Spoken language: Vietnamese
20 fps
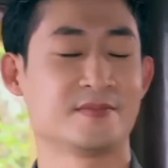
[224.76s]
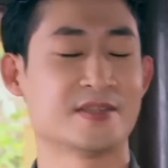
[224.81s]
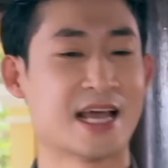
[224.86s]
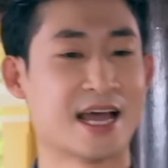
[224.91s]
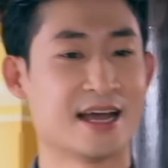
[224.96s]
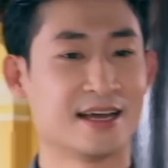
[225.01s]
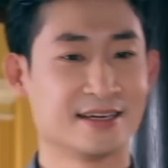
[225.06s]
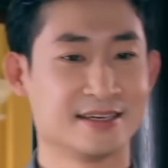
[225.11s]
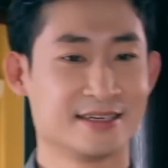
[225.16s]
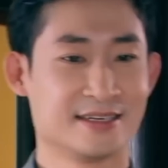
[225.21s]

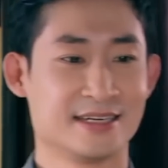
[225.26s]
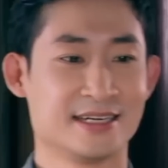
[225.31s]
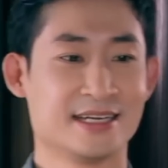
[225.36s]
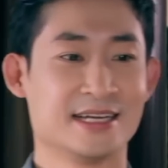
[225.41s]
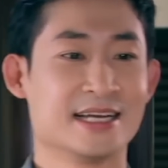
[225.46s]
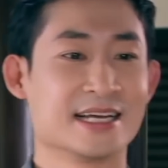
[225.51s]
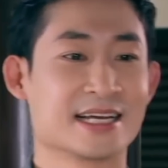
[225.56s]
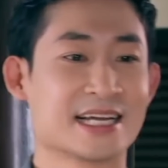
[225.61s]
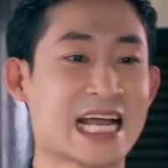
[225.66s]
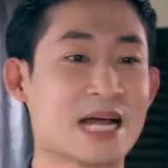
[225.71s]
Dạ
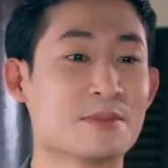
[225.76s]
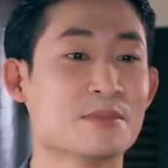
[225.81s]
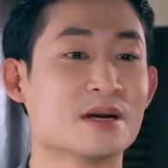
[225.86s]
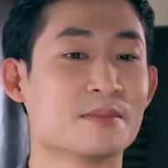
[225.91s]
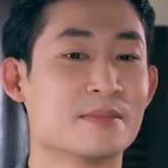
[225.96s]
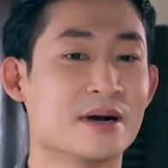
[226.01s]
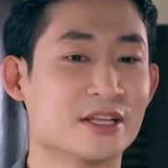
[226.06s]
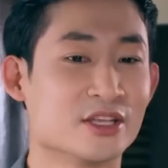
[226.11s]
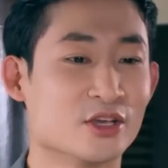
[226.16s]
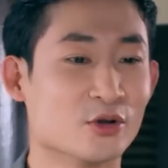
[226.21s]
Cảm
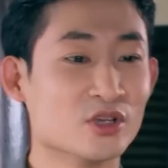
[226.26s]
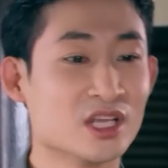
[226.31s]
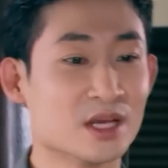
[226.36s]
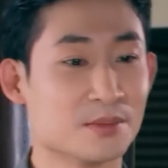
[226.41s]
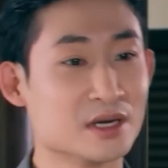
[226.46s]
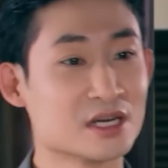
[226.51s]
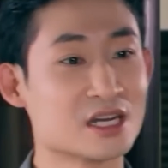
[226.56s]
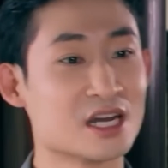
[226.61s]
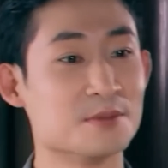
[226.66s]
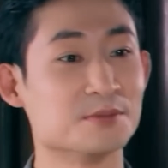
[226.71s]
ơn bà chủ
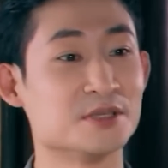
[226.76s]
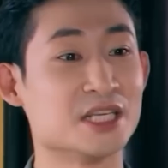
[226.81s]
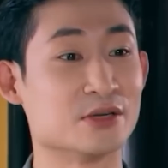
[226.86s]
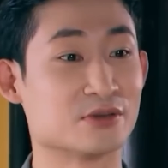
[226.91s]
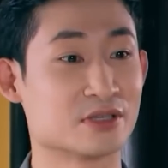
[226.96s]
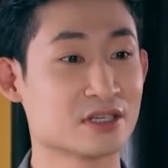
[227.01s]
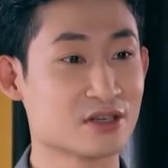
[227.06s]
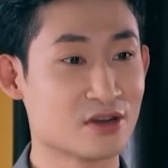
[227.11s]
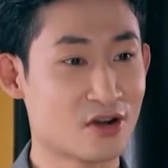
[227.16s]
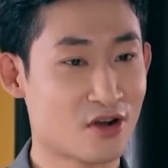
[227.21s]
về bữa cơm
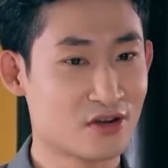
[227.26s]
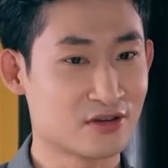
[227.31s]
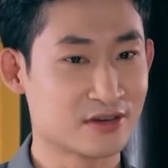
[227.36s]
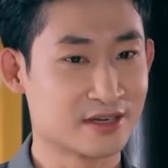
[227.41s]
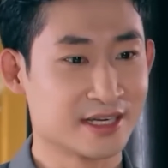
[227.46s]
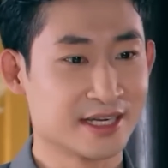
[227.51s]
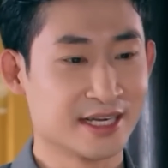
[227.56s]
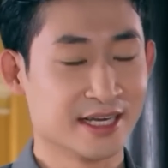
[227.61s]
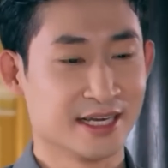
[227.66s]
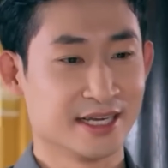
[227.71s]
chiều rất ngon
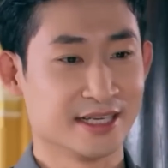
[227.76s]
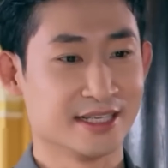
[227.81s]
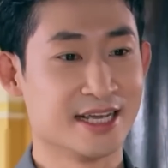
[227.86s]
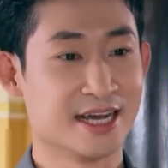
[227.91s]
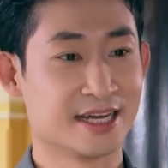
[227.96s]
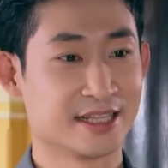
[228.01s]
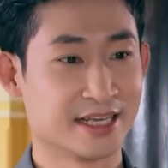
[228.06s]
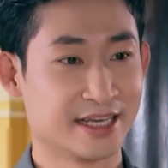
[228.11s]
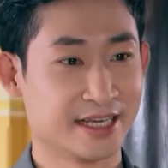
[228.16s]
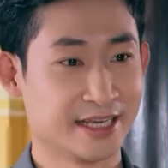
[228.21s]

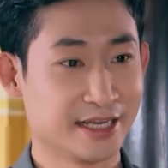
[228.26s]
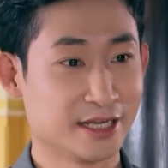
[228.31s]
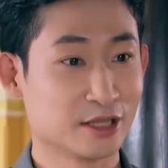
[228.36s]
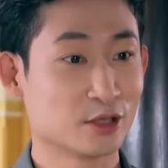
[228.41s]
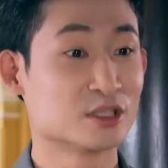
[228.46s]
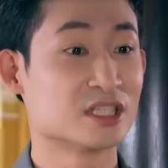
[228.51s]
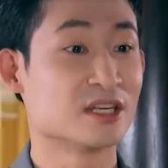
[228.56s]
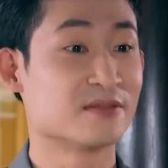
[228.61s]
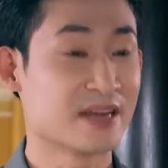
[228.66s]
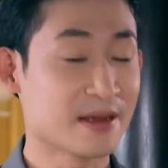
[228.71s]
Giờ thì
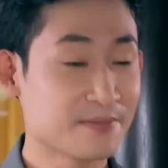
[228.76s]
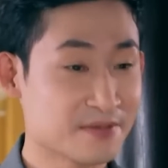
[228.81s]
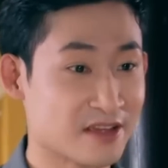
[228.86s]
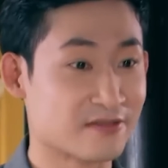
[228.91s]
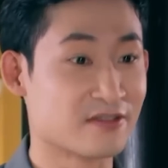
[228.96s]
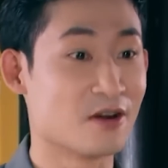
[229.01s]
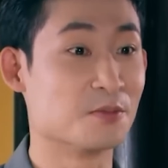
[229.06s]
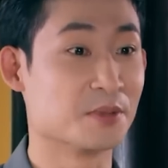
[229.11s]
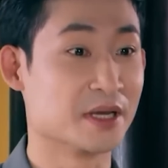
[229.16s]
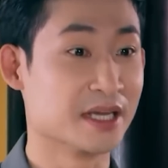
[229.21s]
tôi xin phép
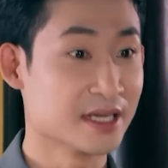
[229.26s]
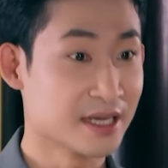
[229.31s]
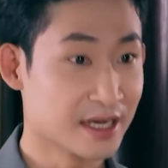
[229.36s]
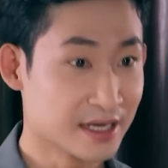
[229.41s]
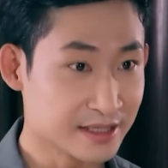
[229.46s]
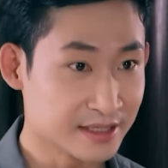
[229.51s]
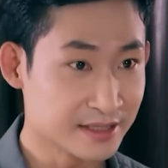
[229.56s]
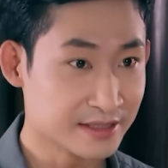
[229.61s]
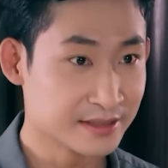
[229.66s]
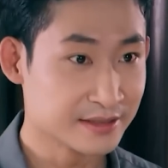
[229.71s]
về phòng nghỉ
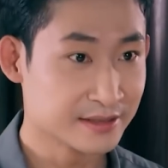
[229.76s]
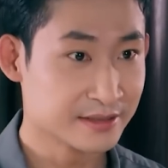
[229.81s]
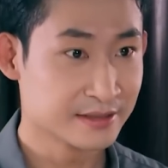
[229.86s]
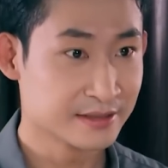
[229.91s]
ngơi